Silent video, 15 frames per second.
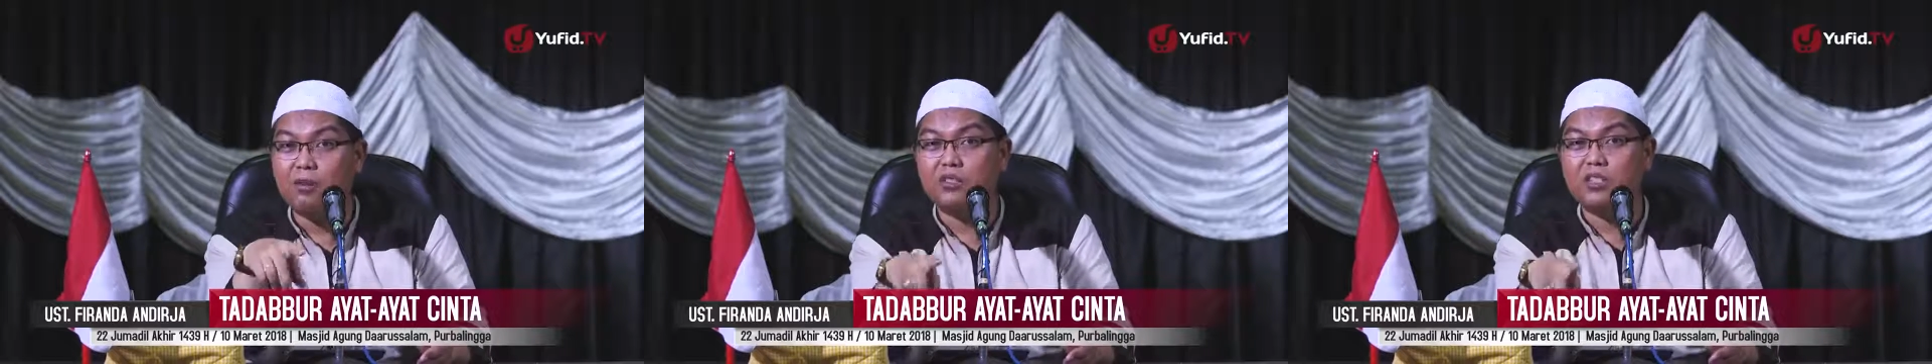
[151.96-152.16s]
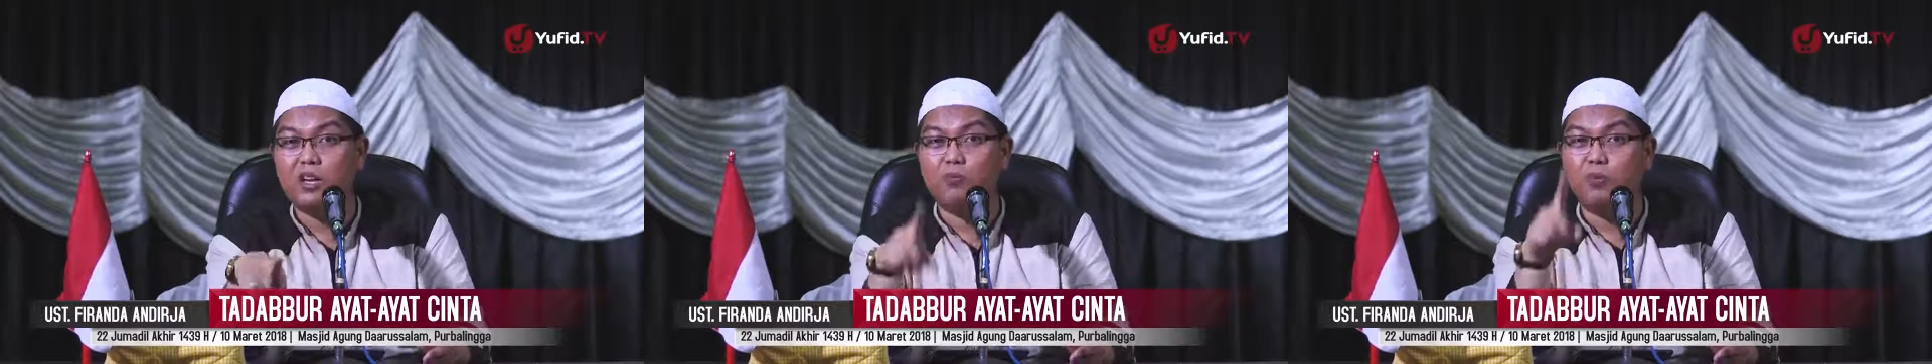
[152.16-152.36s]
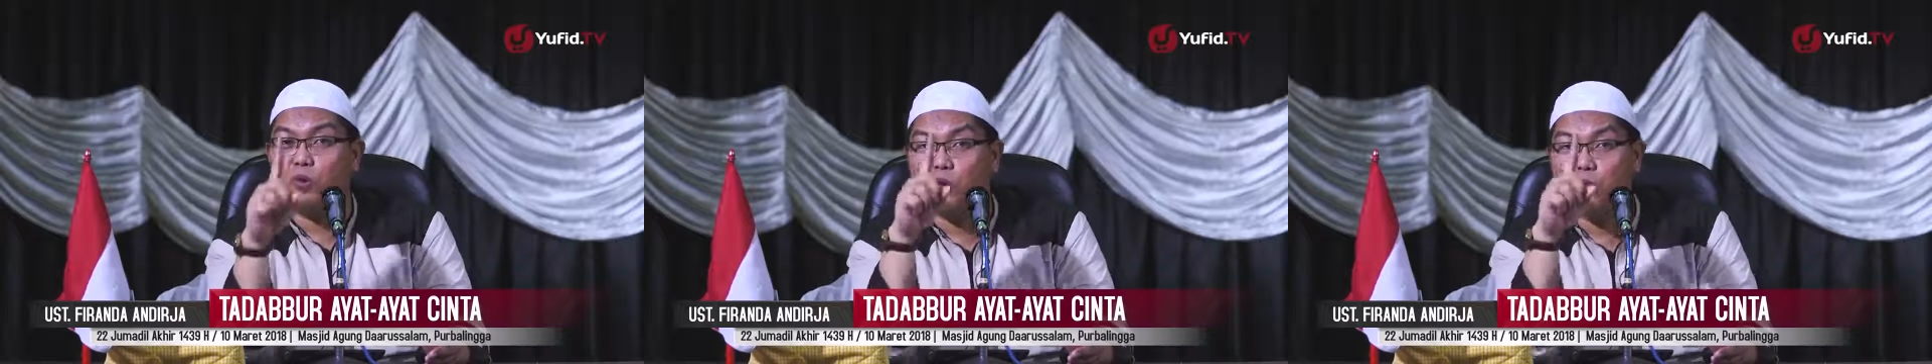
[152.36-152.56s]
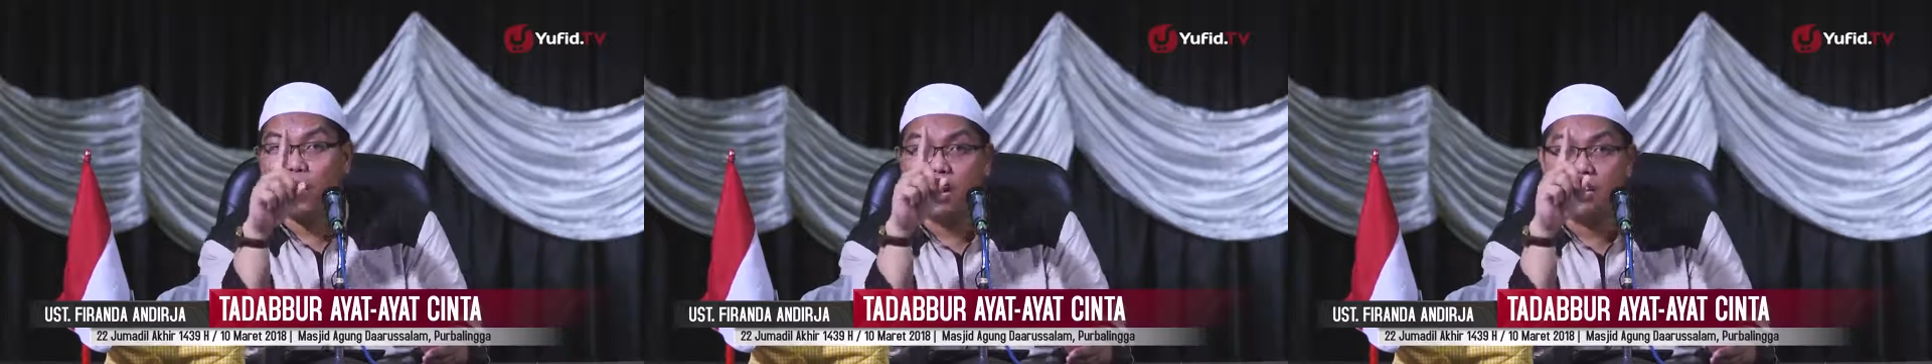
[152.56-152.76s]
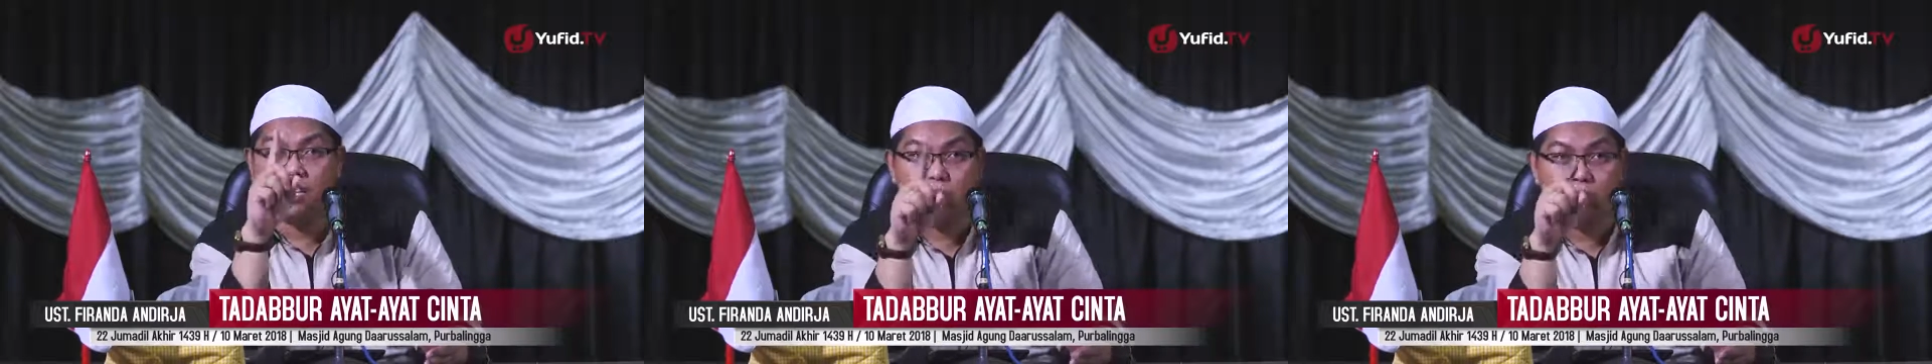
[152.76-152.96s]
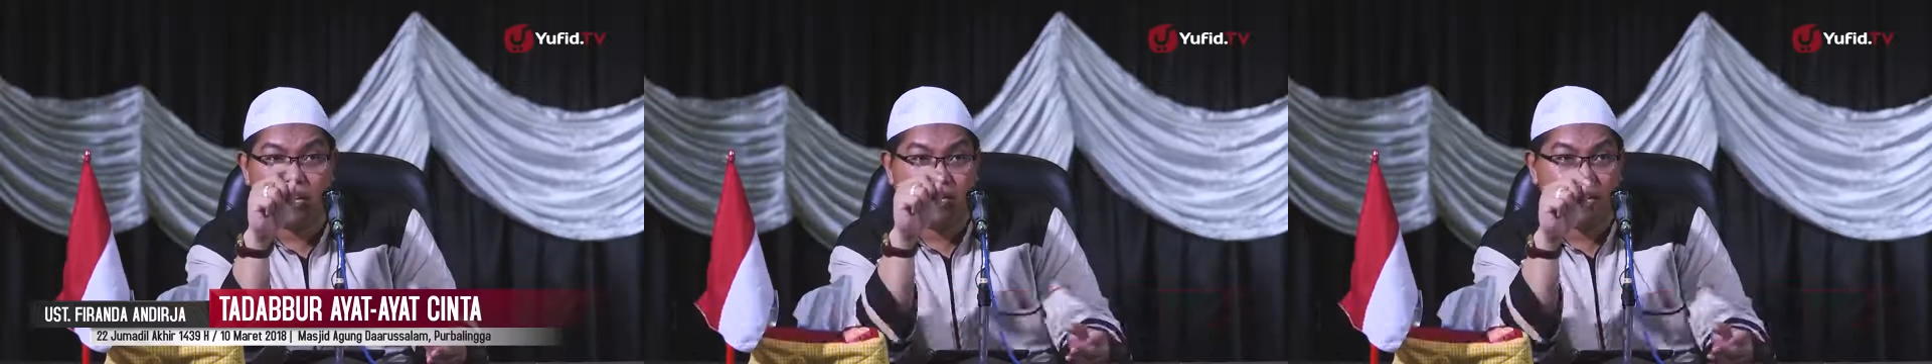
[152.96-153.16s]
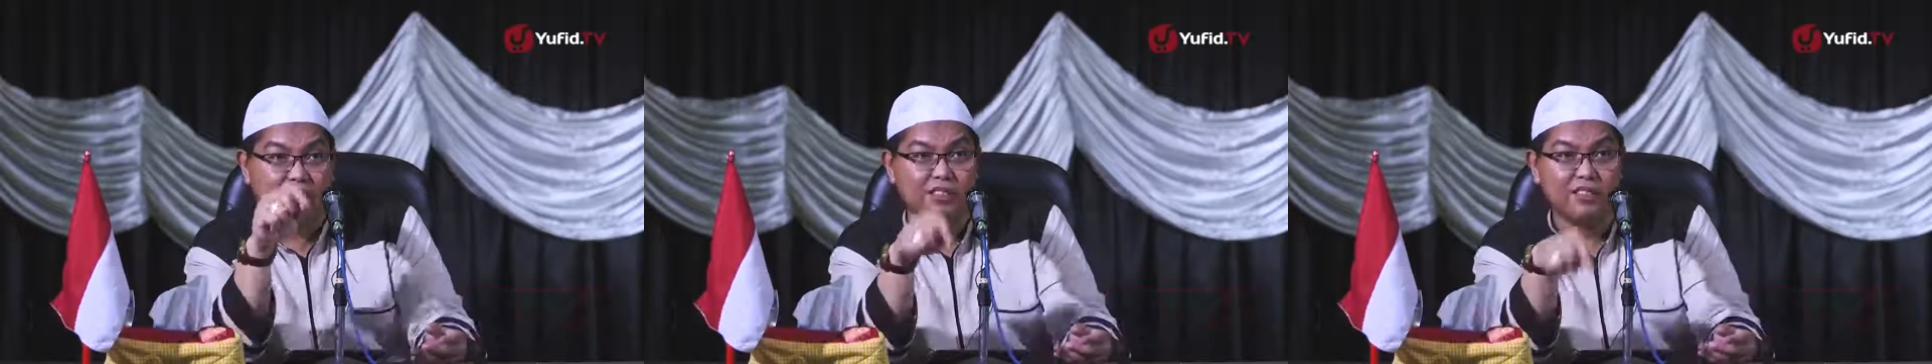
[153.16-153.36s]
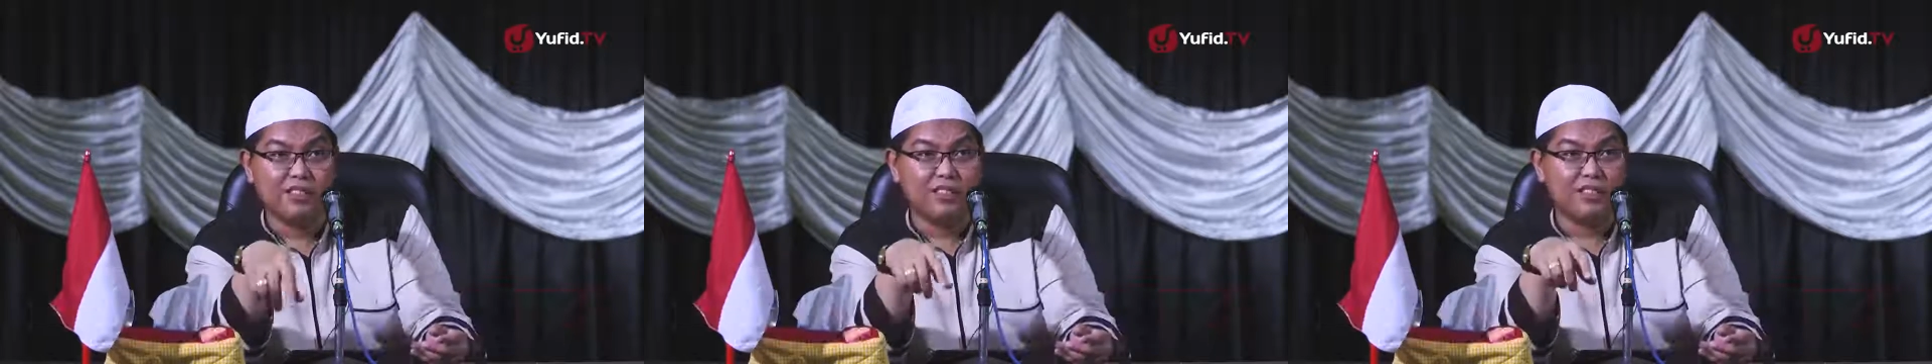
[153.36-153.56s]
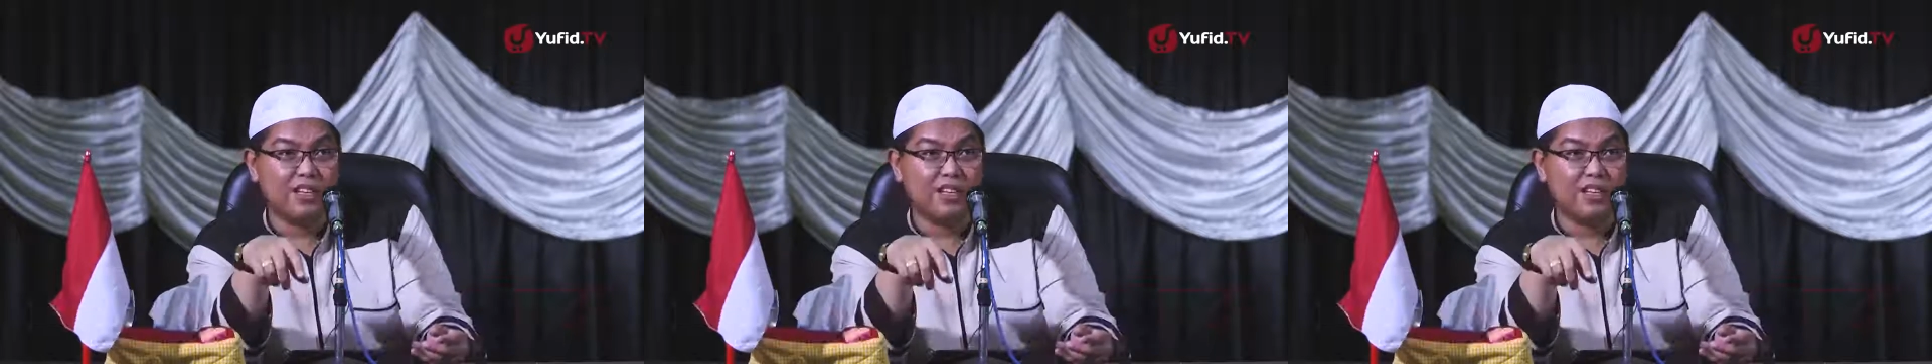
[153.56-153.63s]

meskipun rumah Anda banyak,